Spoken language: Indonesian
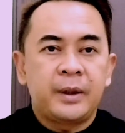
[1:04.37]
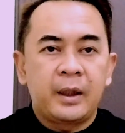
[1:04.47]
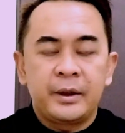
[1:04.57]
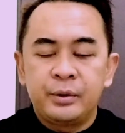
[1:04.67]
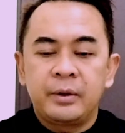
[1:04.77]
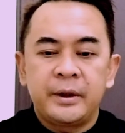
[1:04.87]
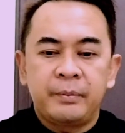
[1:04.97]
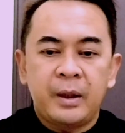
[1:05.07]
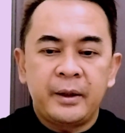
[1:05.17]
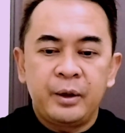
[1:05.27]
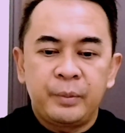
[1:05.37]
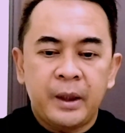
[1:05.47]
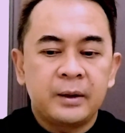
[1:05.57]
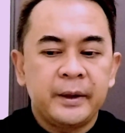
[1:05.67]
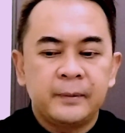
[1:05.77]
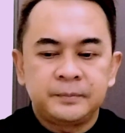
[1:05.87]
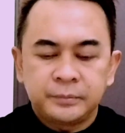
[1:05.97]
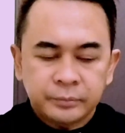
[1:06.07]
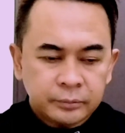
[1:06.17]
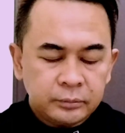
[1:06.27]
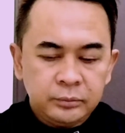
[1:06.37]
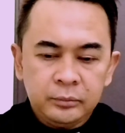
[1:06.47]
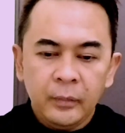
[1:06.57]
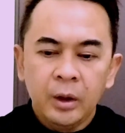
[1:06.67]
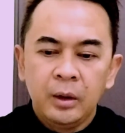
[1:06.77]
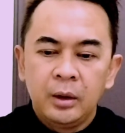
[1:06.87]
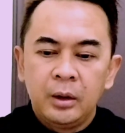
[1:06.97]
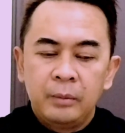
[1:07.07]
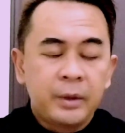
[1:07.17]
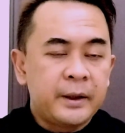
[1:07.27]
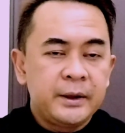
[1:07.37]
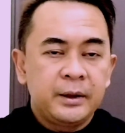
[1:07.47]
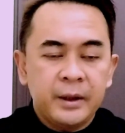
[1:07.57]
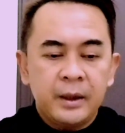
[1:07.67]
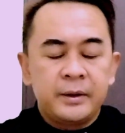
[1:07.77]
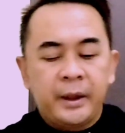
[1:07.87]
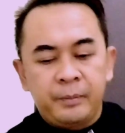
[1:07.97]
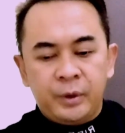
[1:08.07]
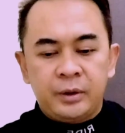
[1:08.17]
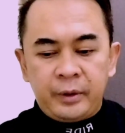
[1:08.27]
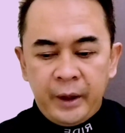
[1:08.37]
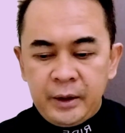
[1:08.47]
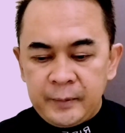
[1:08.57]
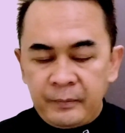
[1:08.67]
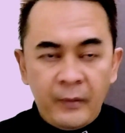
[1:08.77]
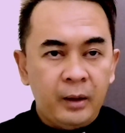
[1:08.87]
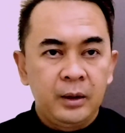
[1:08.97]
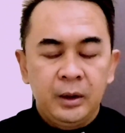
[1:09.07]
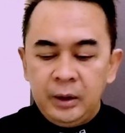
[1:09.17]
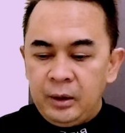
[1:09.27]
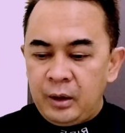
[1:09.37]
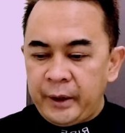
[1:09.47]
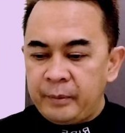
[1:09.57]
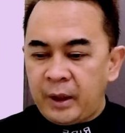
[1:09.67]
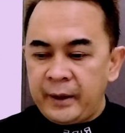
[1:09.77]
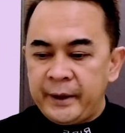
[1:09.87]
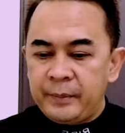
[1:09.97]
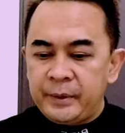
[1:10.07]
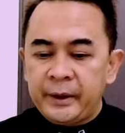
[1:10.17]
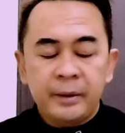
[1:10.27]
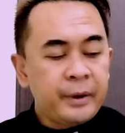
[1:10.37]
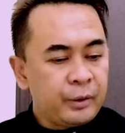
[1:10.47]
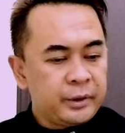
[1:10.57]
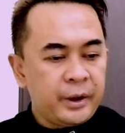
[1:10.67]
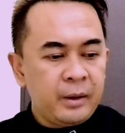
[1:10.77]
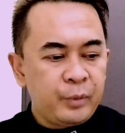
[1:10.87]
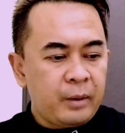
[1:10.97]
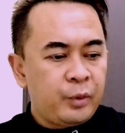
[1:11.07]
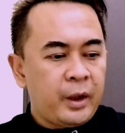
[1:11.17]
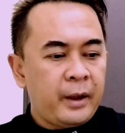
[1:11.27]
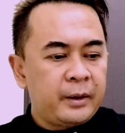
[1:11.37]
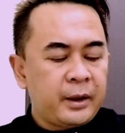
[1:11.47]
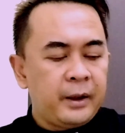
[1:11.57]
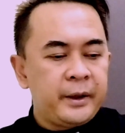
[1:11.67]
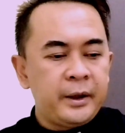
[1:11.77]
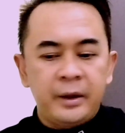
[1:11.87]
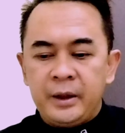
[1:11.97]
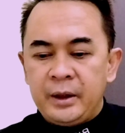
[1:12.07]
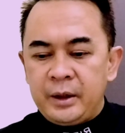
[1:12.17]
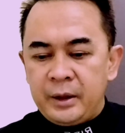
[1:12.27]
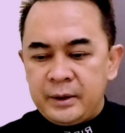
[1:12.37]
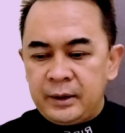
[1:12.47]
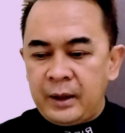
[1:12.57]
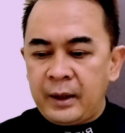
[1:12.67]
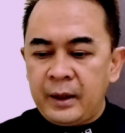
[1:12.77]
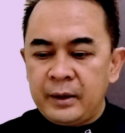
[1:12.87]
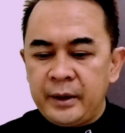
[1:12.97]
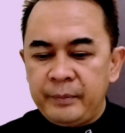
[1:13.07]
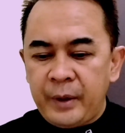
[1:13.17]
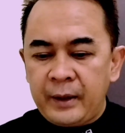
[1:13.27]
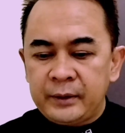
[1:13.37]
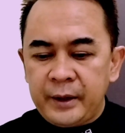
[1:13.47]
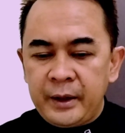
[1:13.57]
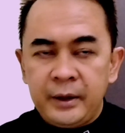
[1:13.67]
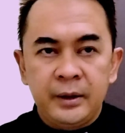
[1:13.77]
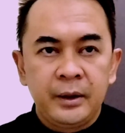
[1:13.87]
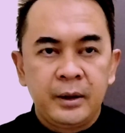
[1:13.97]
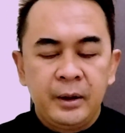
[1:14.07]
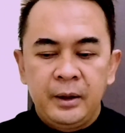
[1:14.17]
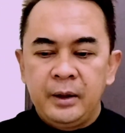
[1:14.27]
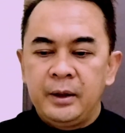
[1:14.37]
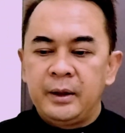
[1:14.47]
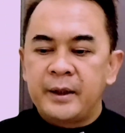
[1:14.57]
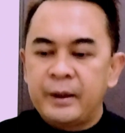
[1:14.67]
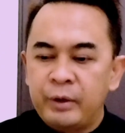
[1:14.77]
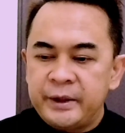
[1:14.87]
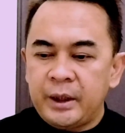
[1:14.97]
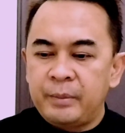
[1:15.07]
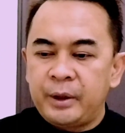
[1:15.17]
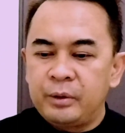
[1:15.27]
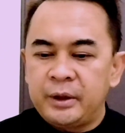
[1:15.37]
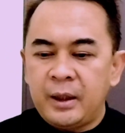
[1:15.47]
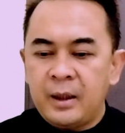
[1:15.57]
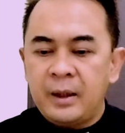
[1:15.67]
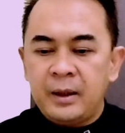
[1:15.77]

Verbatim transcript: kalah juga Jepang dari penalti. Brazilnya jackpot. Oke. Okay. Oke, okay, beralih ke pertandingan berikutnya. Mudah-mudahan kali ini sekarang di partai eh, Liga Indonesia berikutnya